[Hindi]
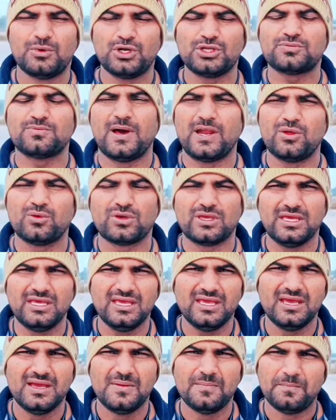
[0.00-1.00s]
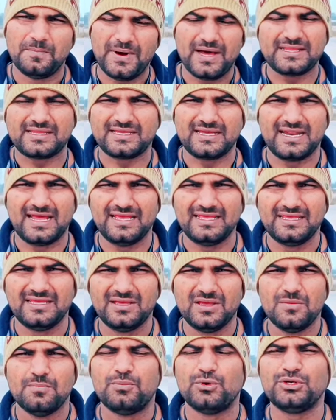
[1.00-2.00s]
पुलिस वालों की बात कराई
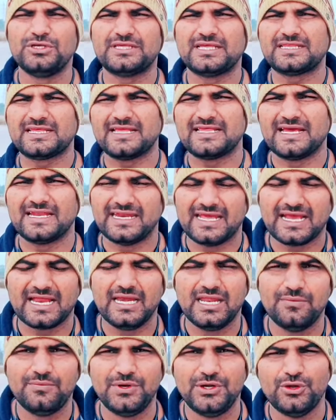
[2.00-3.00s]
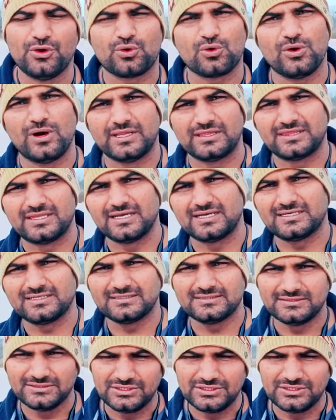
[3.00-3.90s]
पूरी सच्चाई जानने के लिए वीडियो को अंत तक